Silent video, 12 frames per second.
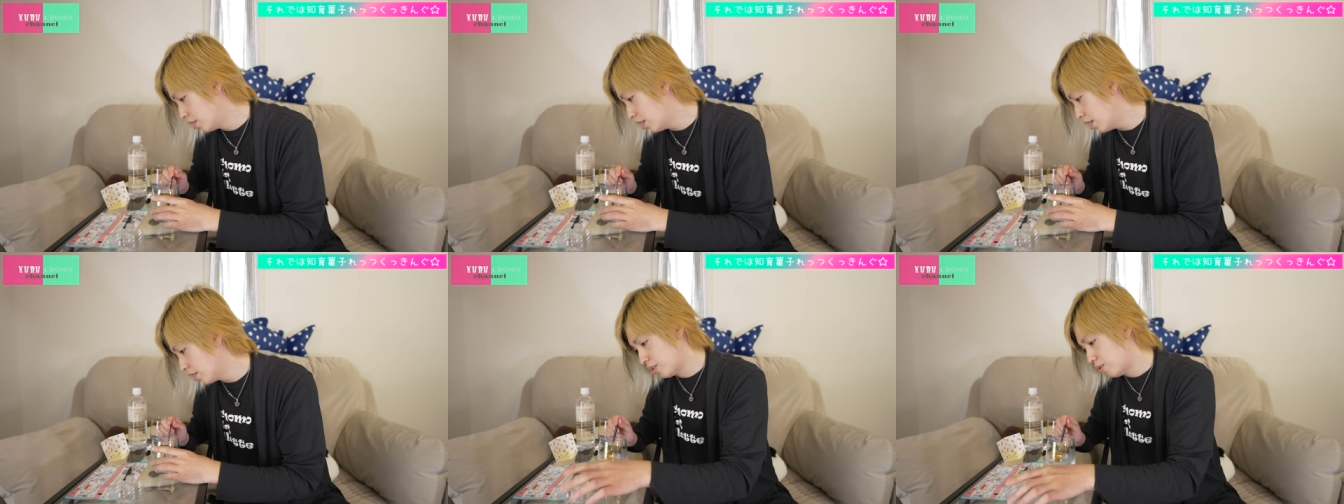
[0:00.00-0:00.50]

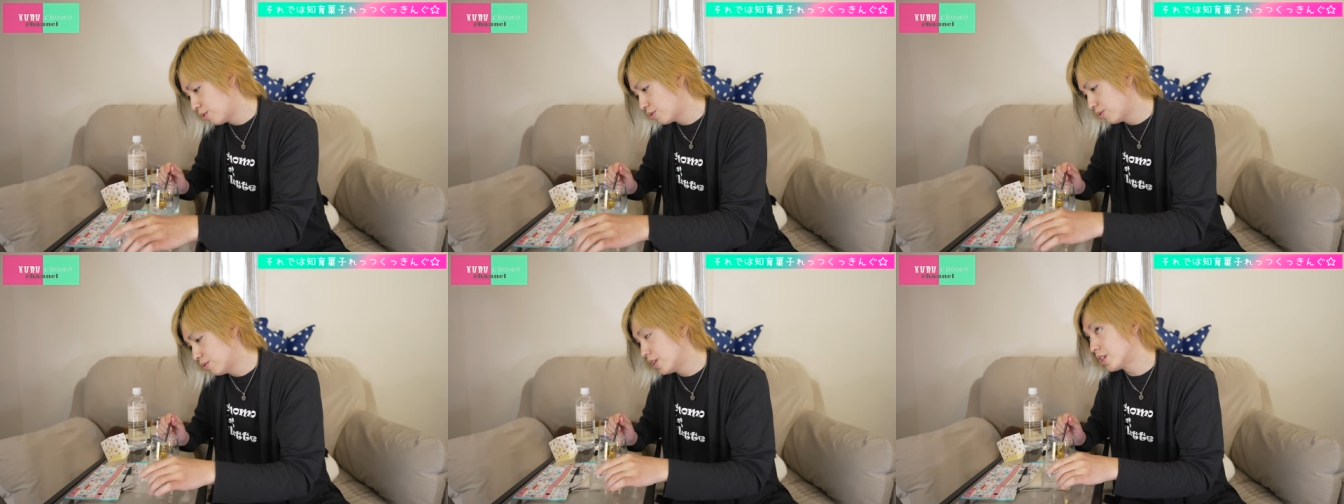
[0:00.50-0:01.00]
で、ろ
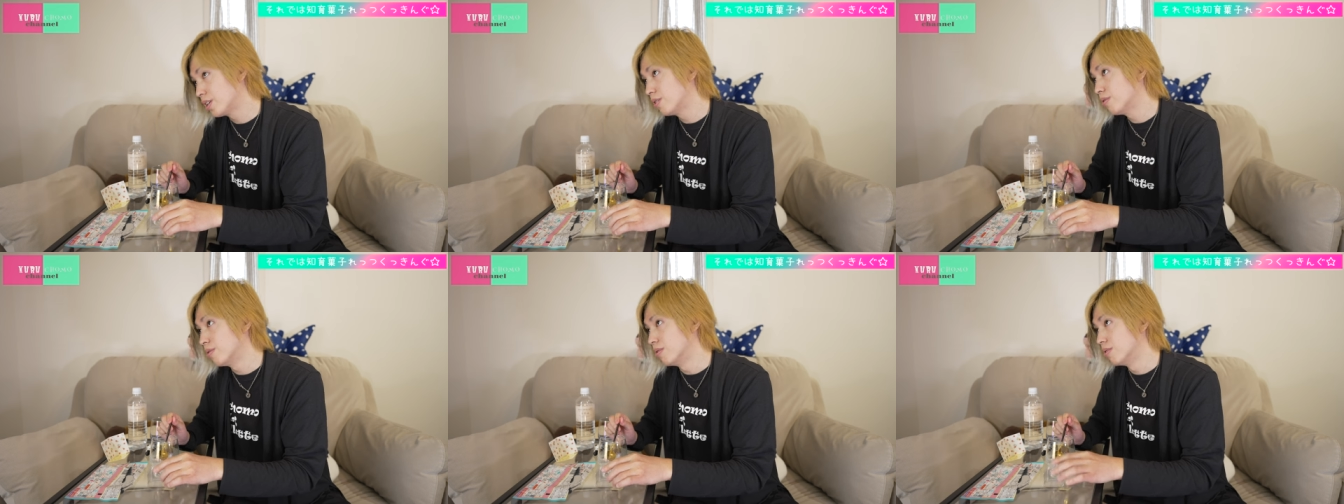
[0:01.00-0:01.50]
くの液
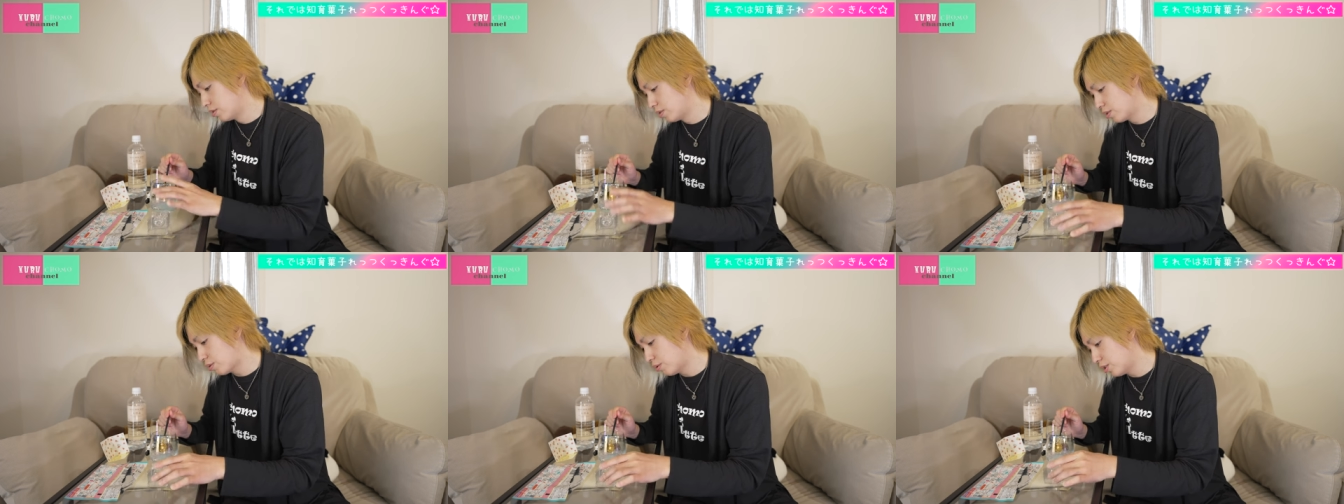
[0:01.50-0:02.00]
を
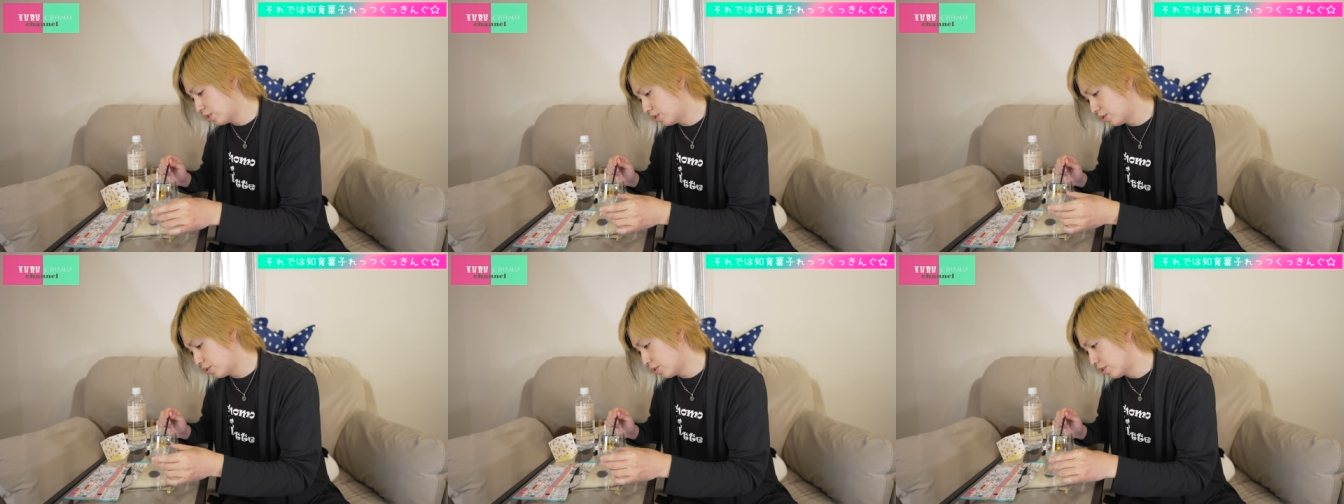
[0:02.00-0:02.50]
少し
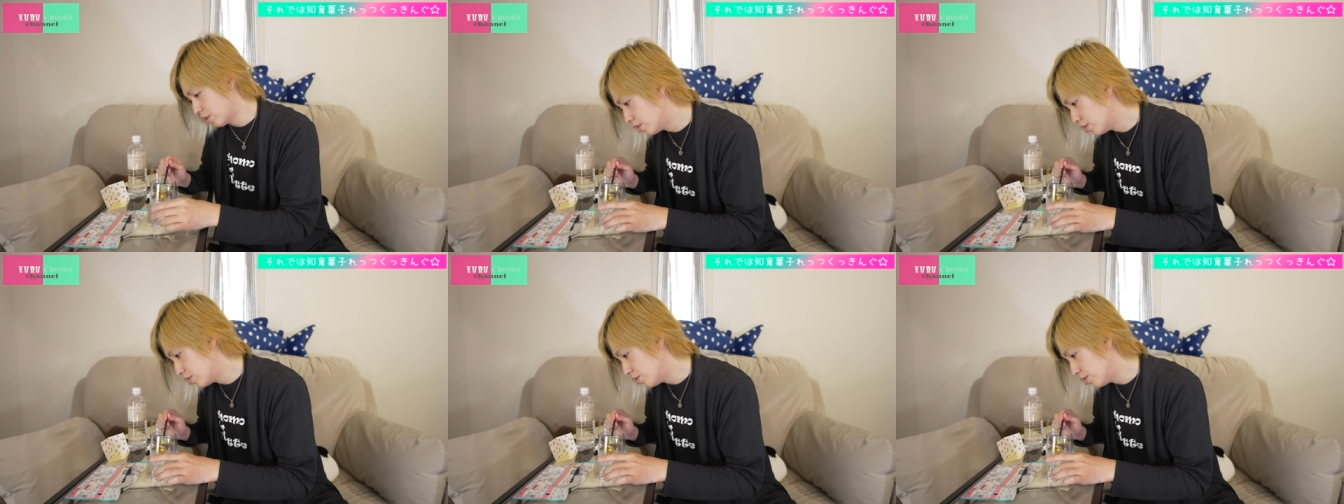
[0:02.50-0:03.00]
ずつ
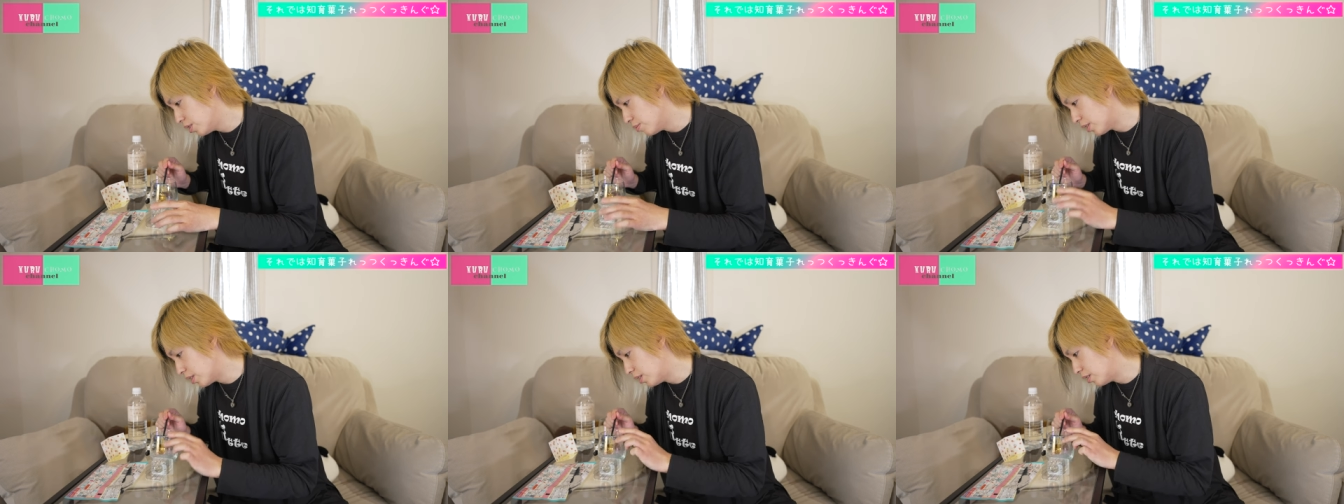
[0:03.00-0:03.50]
図の位置
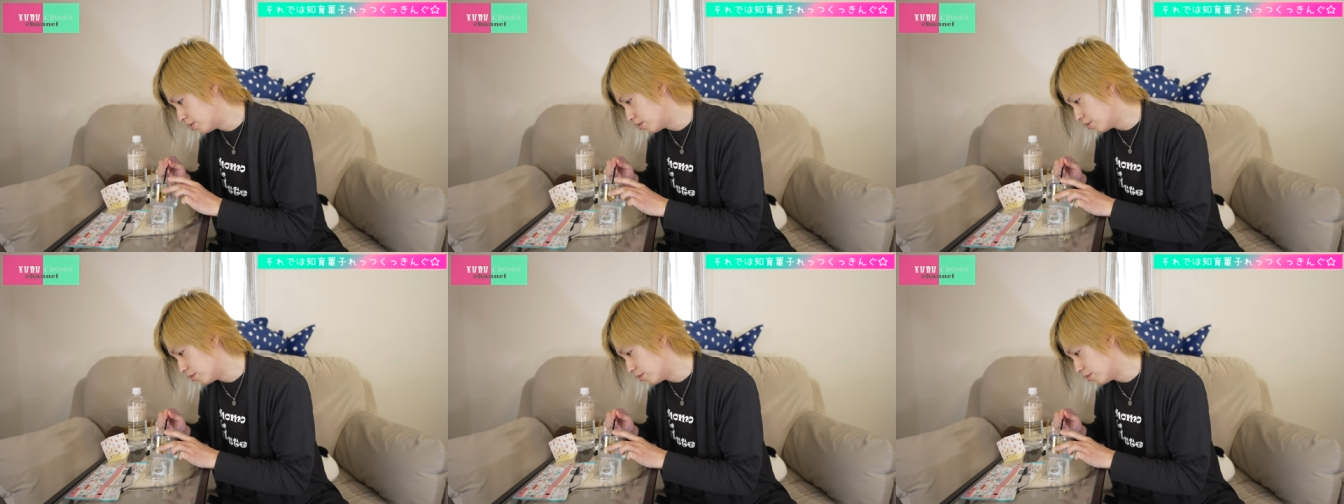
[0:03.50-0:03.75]
まで入れると。